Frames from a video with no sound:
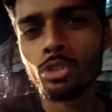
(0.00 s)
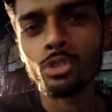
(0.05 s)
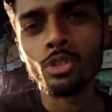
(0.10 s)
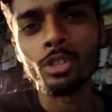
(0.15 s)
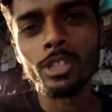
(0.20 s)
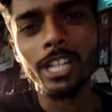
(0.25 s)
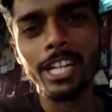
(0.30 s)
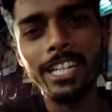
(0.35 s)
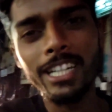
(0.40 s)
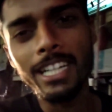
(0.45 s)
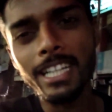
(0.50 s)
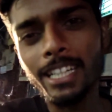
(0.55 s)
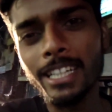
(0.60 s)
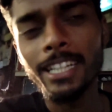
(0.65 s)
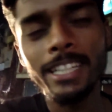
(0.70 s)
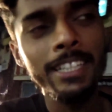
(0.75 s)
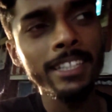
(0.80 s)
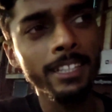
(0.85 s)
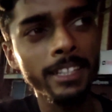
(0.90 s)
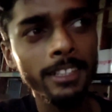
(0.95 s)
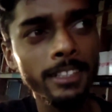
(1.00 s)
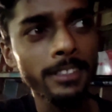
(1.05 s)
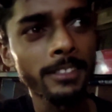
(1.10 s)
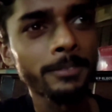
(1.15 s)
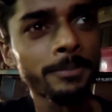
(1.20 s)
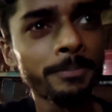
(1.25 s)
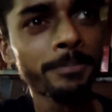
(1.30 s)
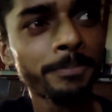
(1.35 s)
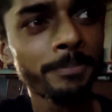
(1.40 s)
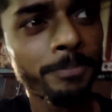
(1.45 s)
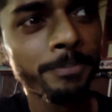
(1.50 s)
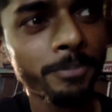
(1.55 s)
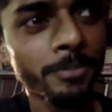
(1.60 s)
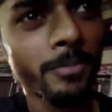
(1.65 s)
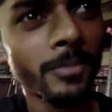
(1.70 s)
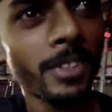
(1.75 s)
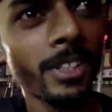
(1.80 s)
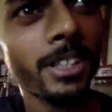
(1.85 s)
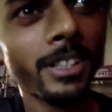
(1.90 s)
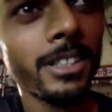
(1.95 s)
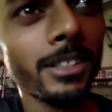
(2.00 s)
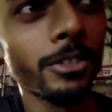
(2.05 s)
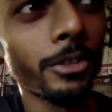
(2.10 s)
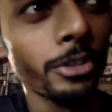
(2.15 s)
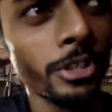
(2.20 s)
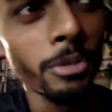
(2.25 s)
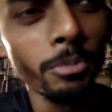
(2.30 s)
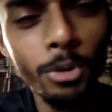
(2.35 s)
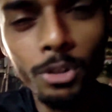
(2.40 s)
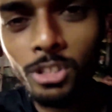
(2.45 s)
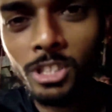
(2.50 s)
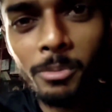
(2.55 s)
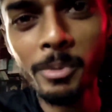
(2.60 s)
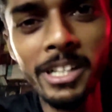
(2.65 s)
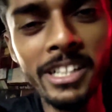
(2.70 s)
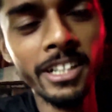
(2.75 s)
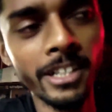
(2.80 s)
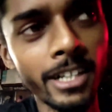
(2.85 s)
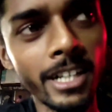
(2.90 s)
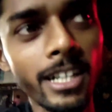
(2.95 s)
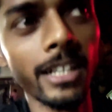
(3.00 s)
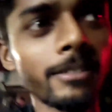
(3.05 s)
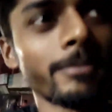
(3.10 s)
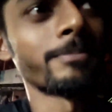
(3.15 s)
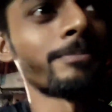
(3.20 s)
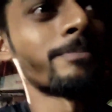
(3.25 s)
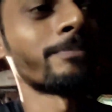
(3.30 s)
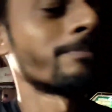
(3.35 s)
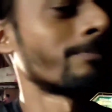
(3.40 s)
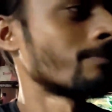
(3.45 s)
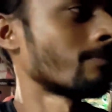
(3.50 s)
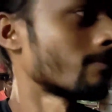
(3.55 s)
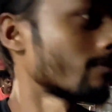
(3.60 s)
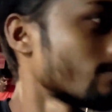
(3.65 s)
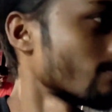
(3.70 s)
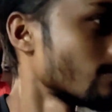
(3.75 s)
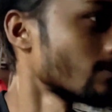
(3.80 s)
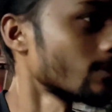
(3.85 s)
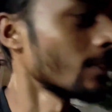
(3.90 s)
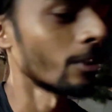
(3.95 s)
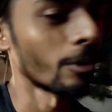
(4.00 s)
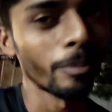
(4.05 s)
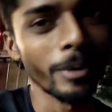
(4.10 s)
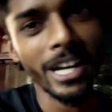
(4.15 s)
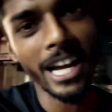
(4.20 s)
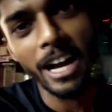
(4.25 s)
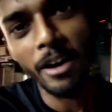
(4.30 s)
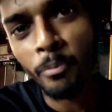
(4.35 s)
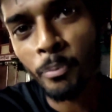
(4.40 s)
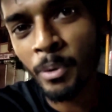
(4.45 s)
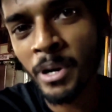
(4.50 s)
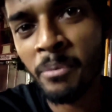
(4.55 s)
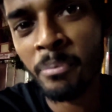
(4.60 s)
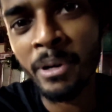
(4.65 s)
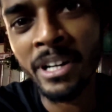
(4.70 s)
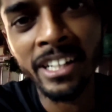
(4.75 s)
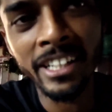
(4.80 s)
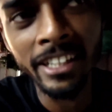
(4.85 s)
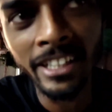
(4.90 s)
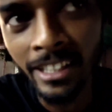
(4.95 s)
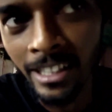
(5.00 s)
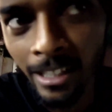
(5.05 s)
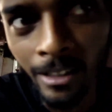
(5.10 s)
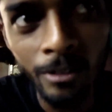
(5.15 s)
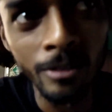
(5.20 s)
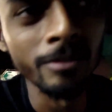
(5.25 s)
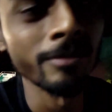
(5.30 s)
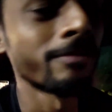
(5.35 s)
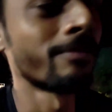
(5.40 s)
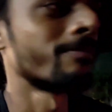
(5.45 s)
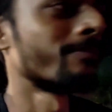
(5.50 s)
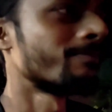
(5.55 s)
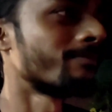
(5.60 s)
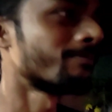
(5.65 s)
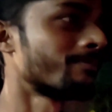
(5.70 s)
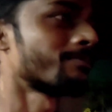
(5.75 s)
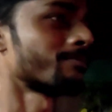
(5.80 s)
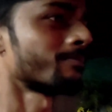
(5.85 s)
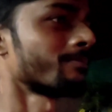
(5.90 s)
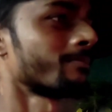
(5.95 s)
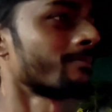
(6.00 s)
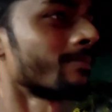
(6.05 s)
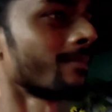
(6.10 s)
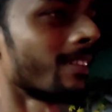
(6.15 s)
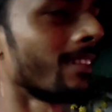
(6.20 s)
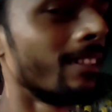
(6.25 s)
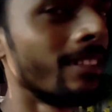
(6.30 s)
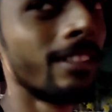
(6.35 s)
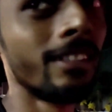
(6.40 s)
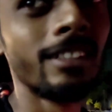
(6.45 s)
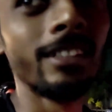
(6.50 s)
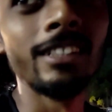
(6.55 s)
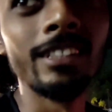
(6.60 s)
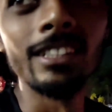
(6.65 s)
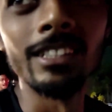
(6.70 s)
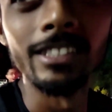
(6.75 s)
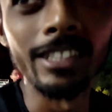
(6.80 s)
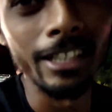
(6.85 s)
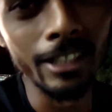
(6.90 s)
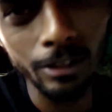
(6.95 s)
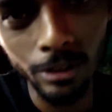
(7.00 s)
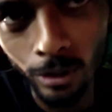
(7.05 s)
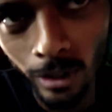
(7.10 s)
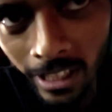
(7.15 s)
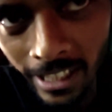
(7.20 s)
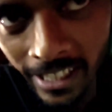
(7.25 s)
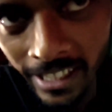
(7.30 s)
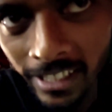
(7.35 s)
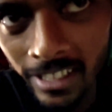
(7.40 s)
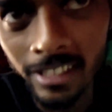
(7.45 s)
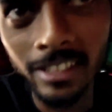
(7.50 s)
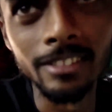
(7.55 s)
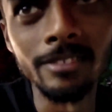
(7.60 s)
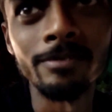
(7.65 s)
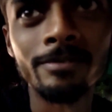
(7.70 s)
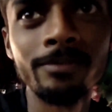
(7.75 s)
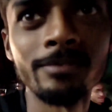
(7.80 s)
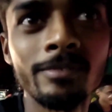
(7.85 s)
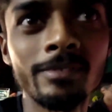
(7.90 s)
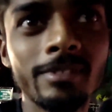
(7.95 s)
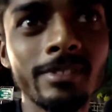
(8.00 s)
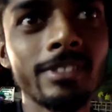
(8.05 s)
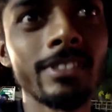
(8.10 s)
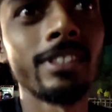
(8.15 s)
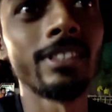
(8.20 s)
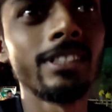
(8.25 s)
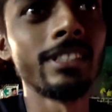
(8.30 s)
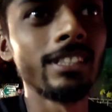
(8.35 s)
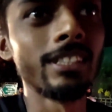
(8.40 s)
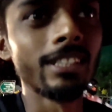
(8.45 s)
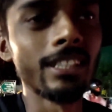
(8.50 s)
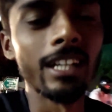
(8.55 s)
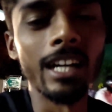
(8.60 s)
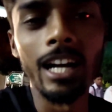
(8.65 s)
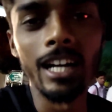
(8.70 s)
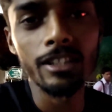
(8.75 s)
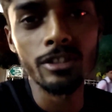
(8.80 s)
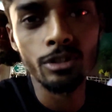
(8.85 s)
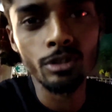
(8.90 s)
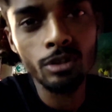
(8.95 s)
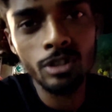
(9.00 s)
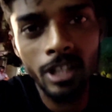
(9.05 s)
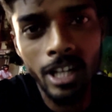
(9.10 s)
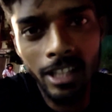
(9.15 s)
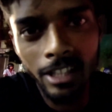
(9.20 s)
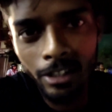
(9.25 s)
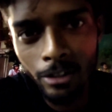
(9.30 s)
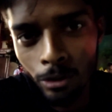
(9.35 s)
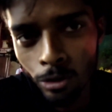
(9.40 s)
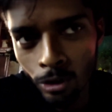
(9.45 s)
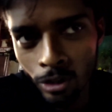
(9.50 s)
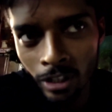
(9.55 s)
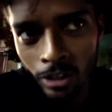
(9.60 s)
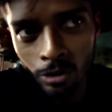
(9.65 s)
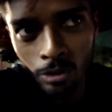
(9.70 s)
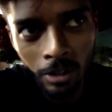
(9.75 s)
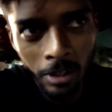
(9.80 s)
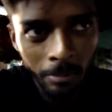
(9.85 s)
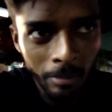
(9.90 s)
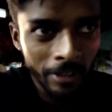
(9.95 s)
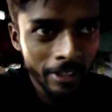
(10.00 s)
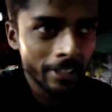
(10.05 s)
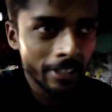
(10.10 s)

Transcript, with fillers: ठंड लग रही है क्योंकि मौसम है ठंडा और मैं हाफ पैंट पहन के निकला हूँ ठंड तो लगेगी आज तो चादर डोड़ के सोना